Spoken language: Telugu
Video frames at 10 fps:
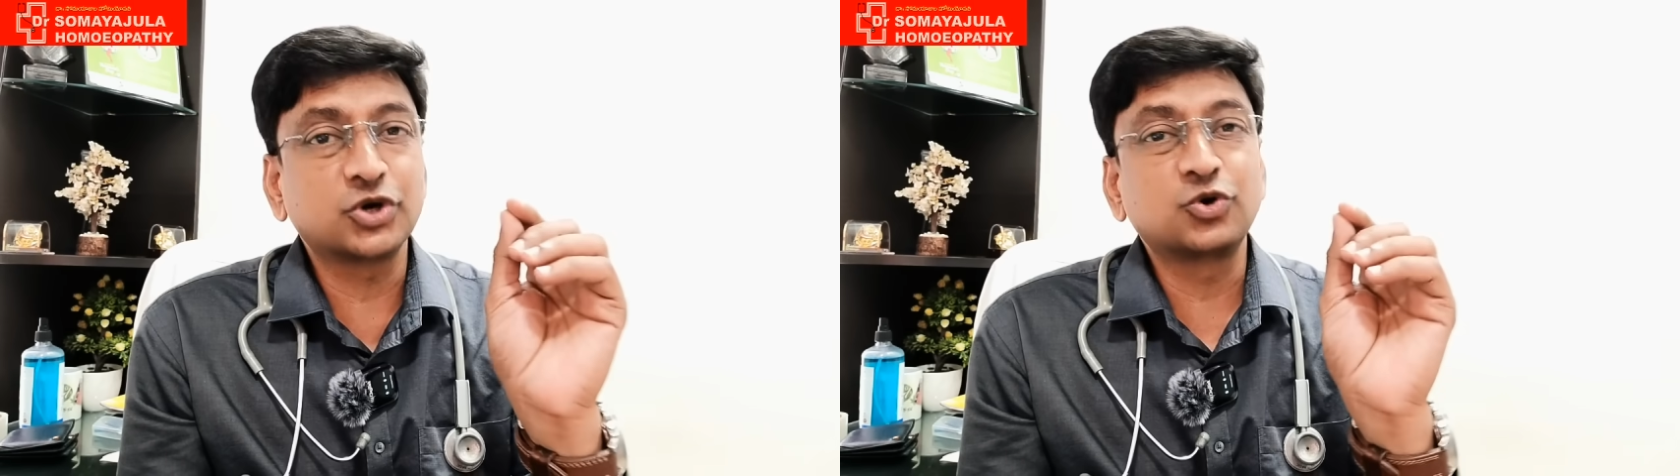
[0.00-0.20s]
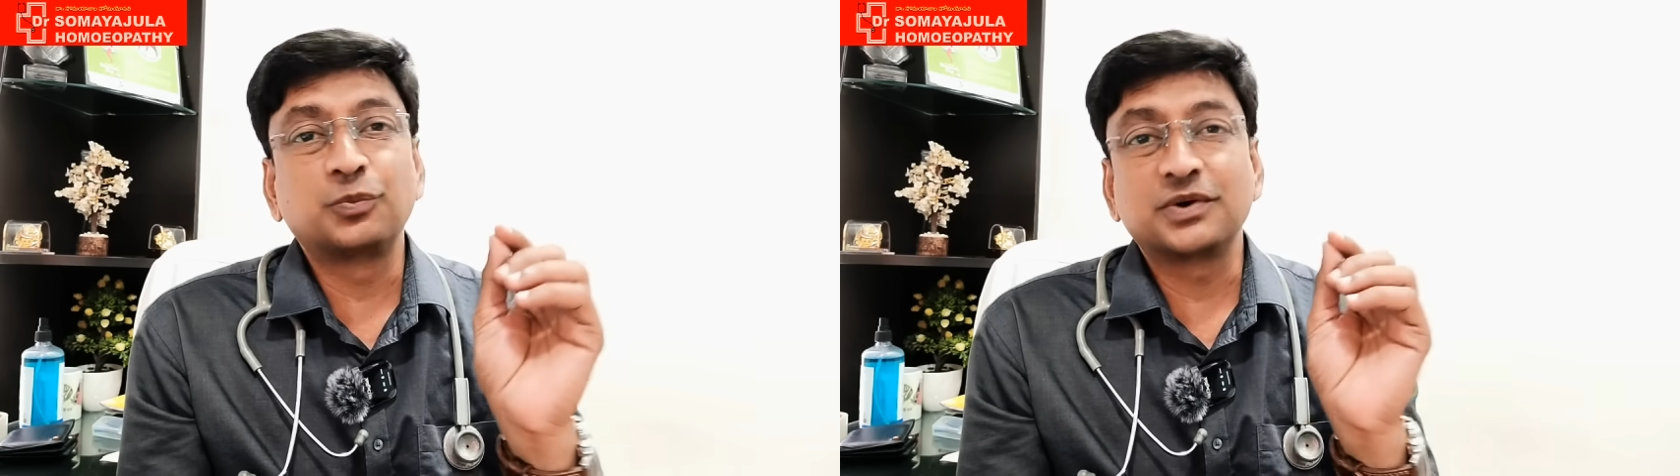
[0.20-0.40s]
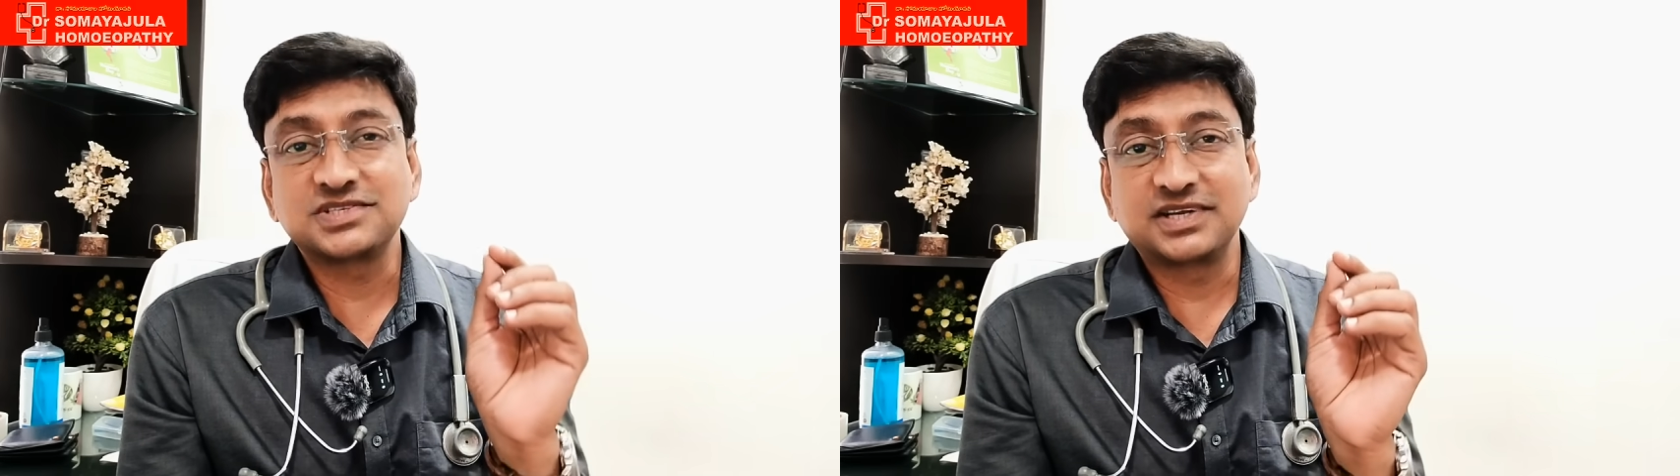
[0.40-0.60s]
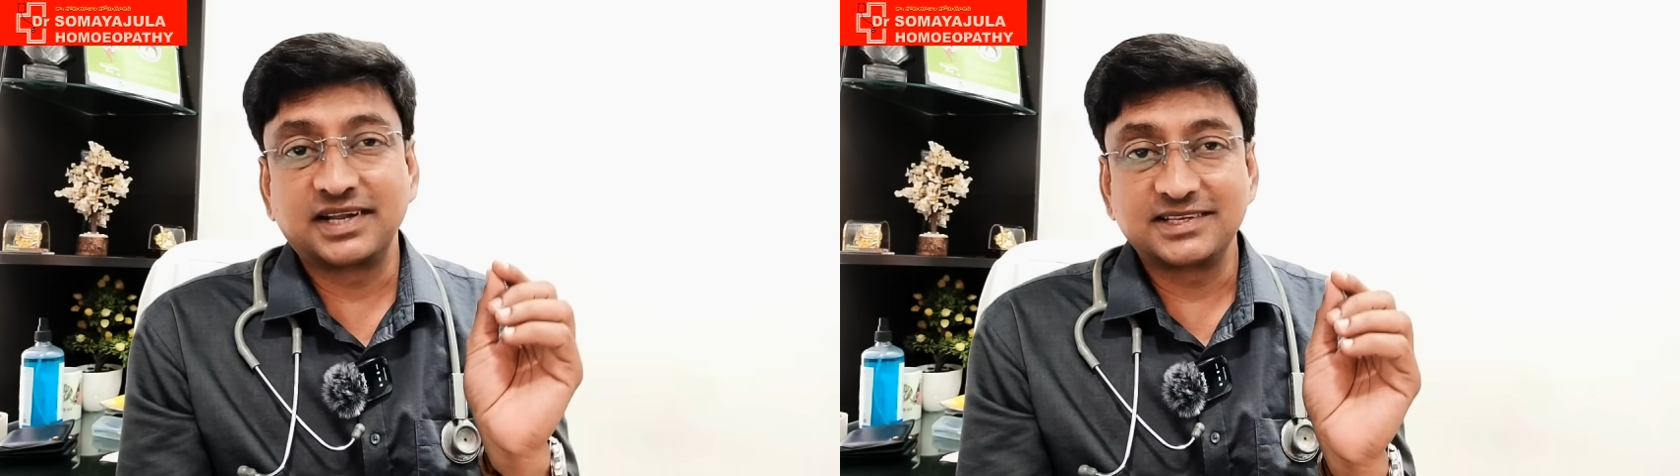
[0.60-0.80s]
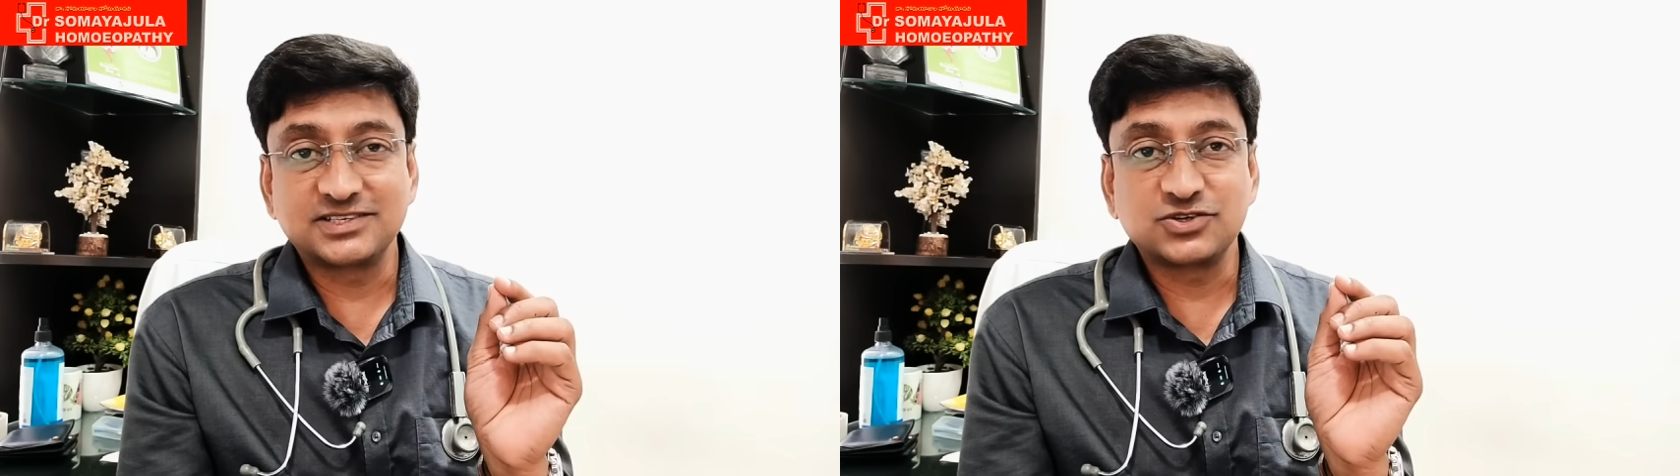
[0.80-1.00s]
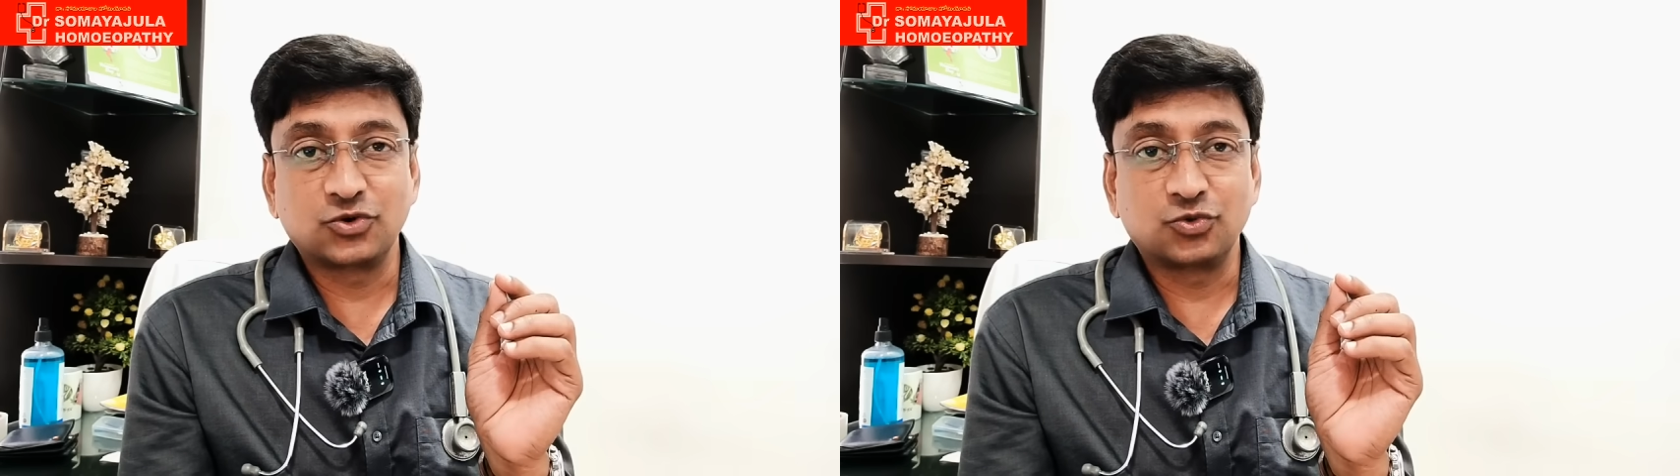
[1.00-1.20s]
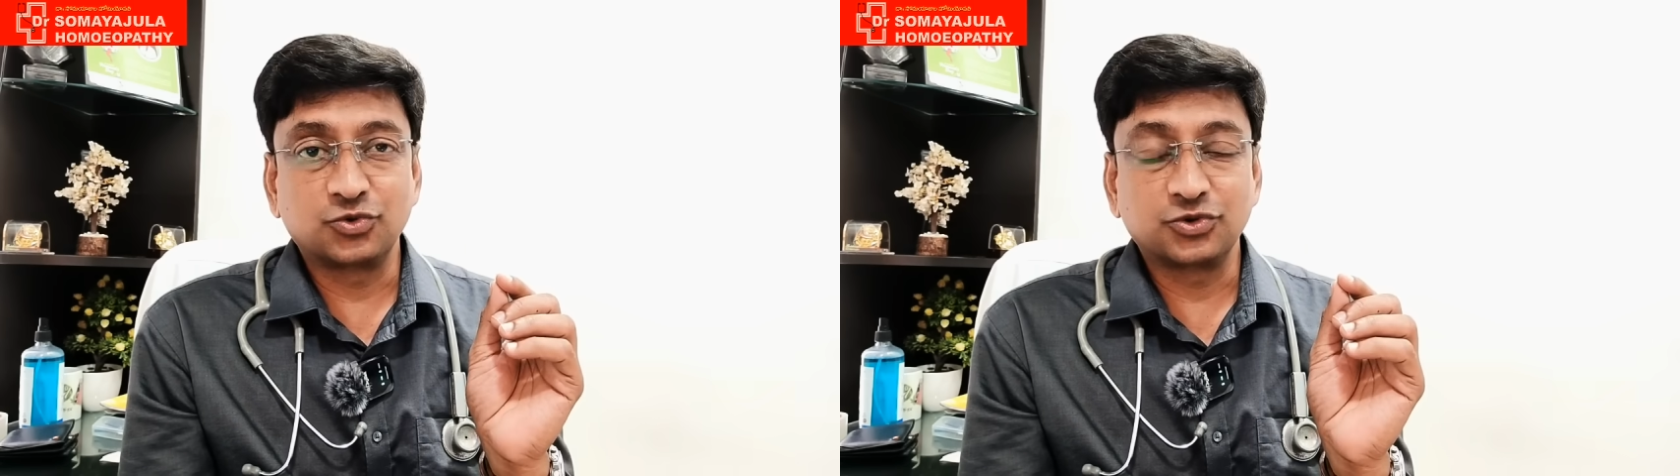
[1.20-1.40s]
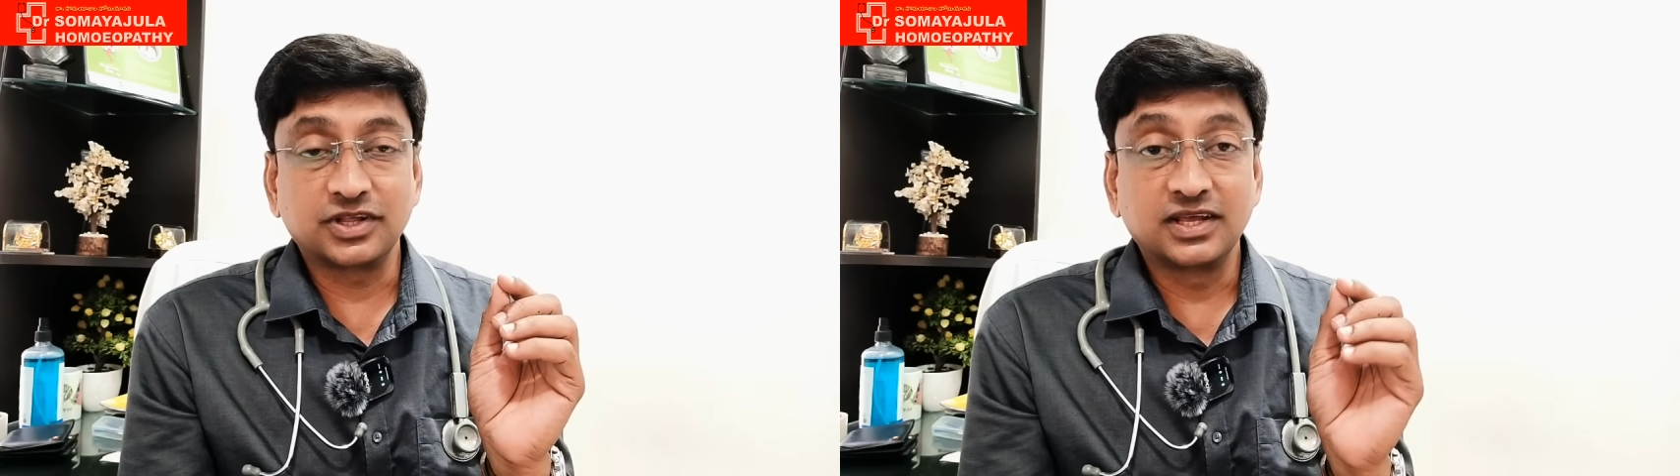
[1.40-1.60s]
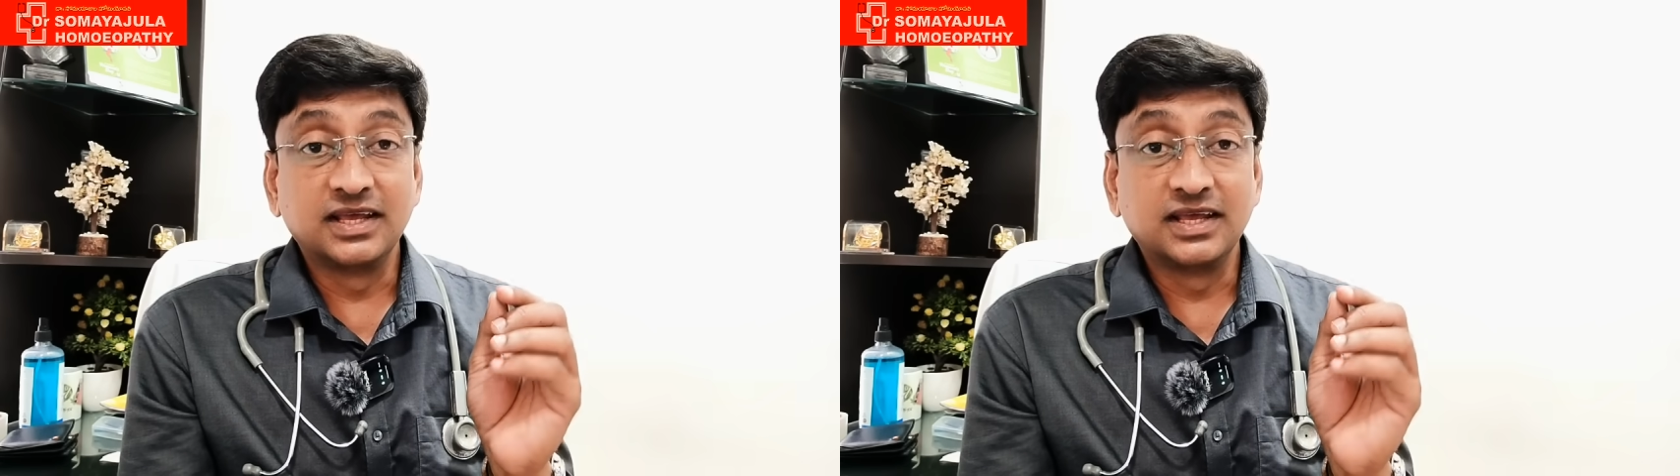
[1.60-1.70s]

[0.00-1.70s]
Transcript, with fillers: తక్కువ పర్సంటేజెస్లో ఉంటుంది